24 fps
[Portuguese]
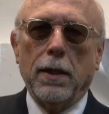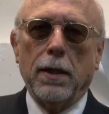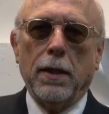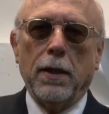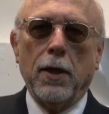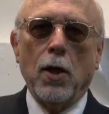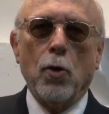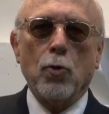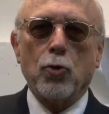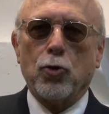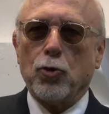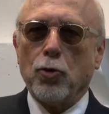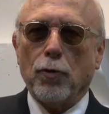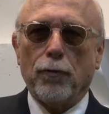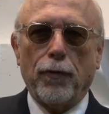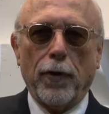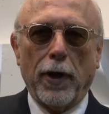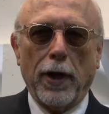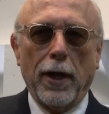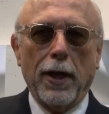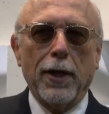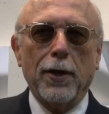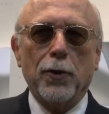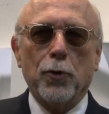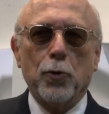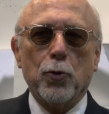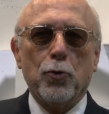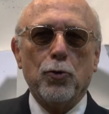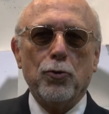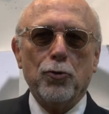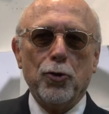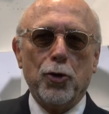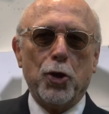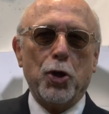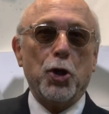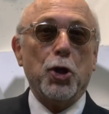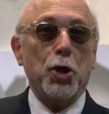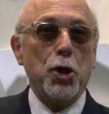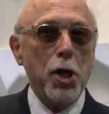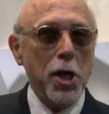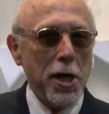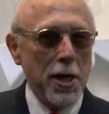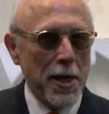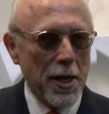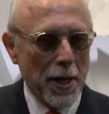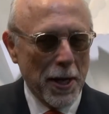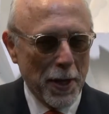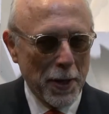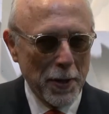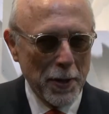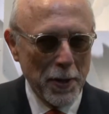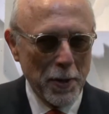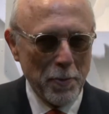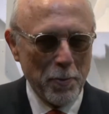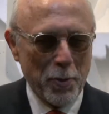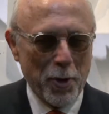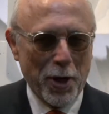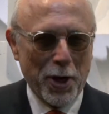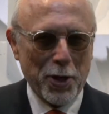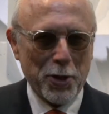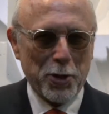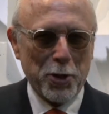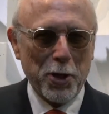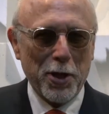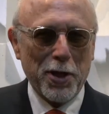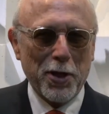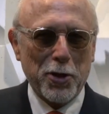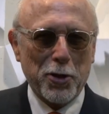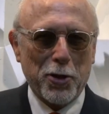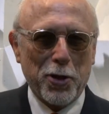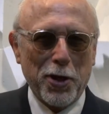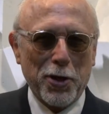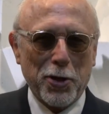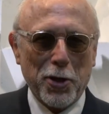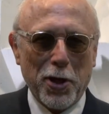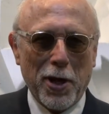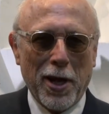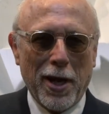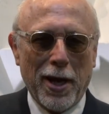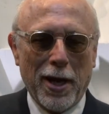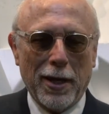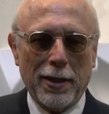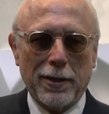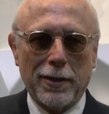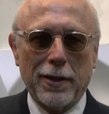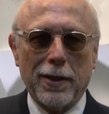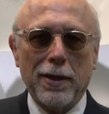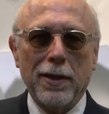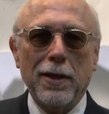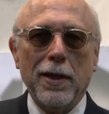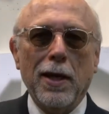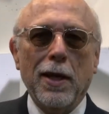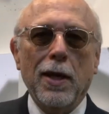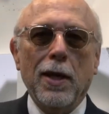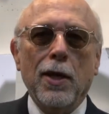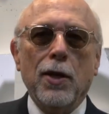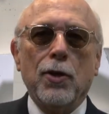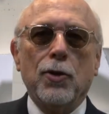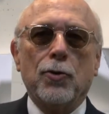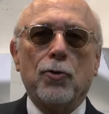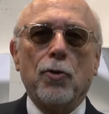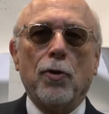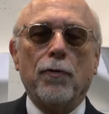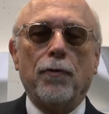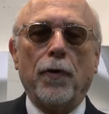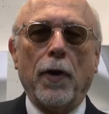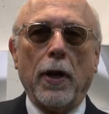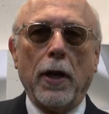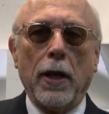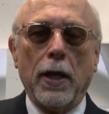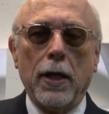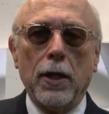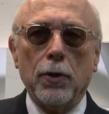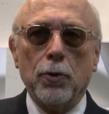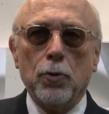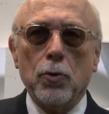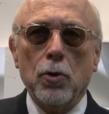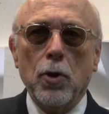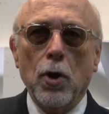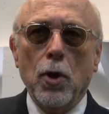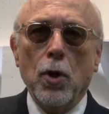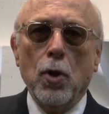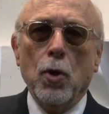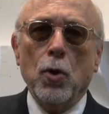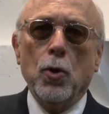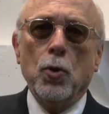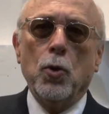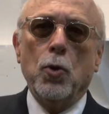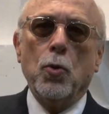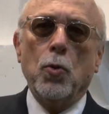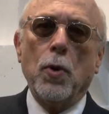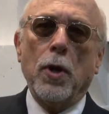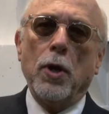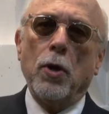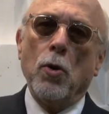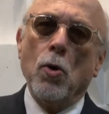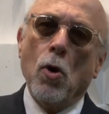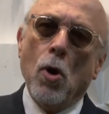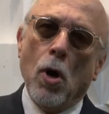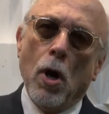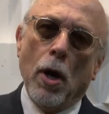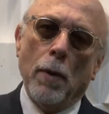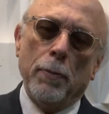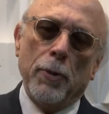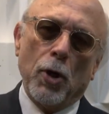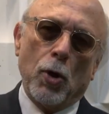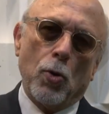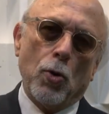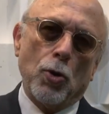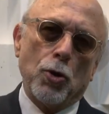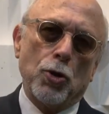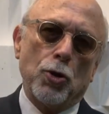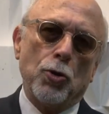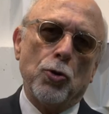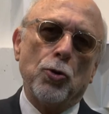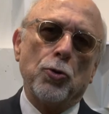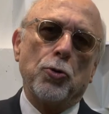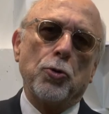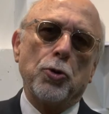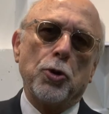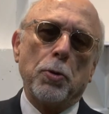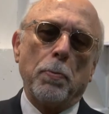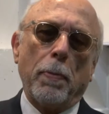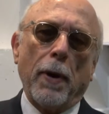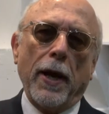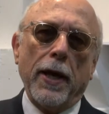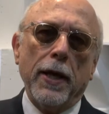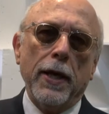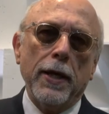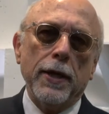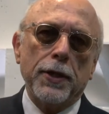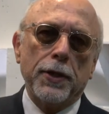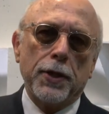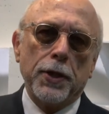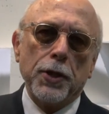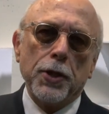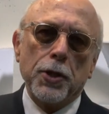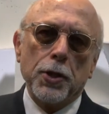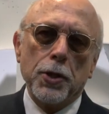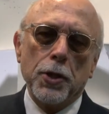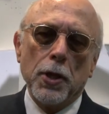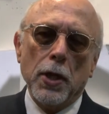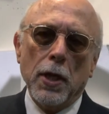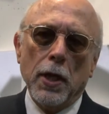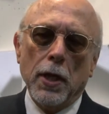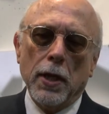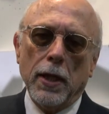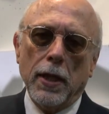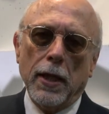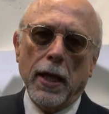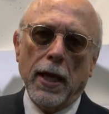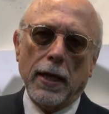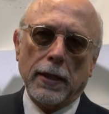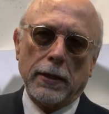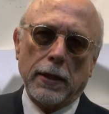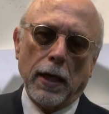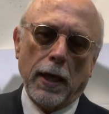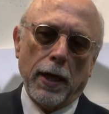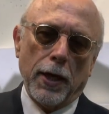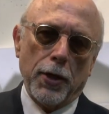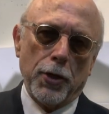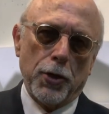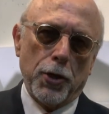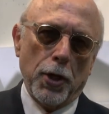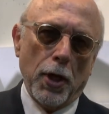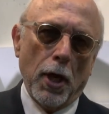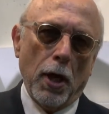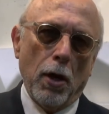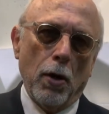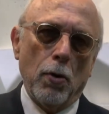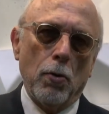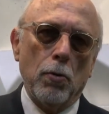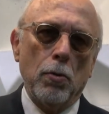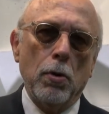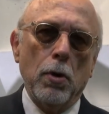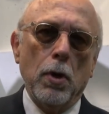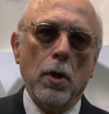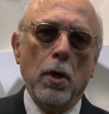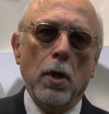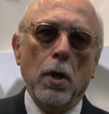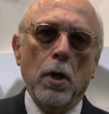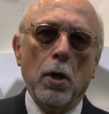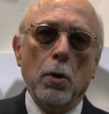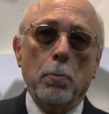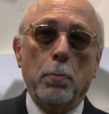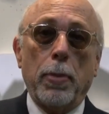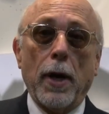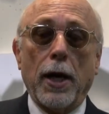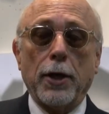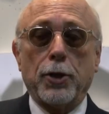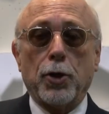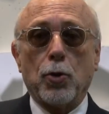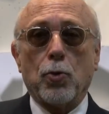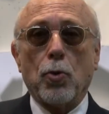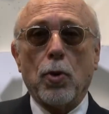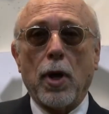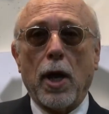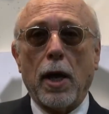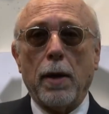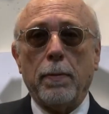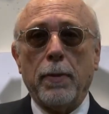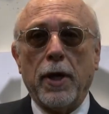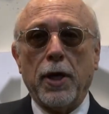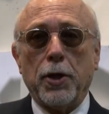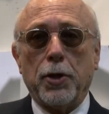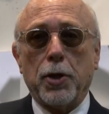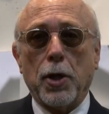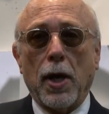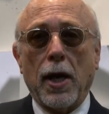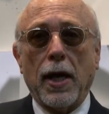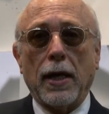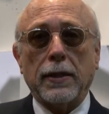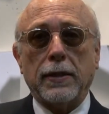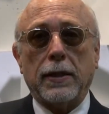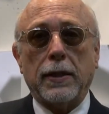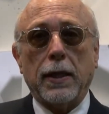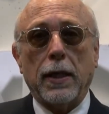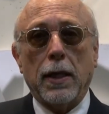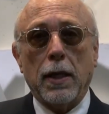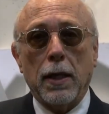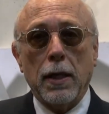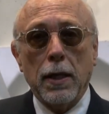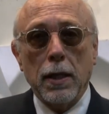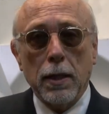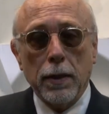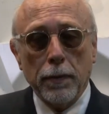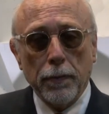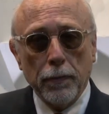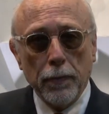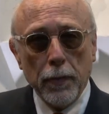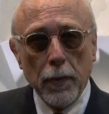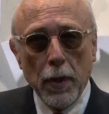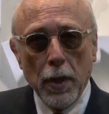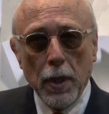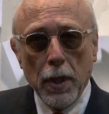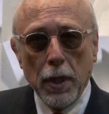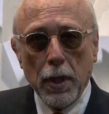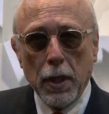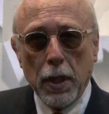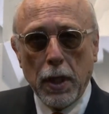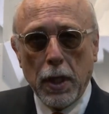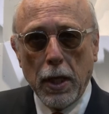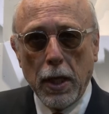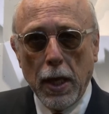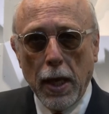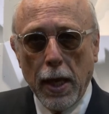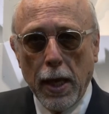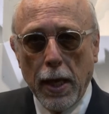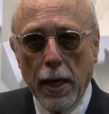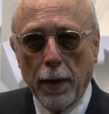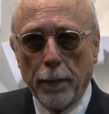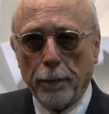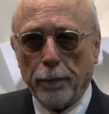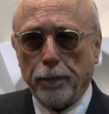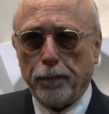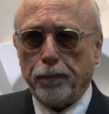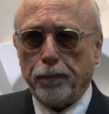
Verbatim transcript: não estou falando de China, embora a China esteja na Ásia. Estou falando do enorme conjunto de países dessa região, particularmente a ASEAN, que é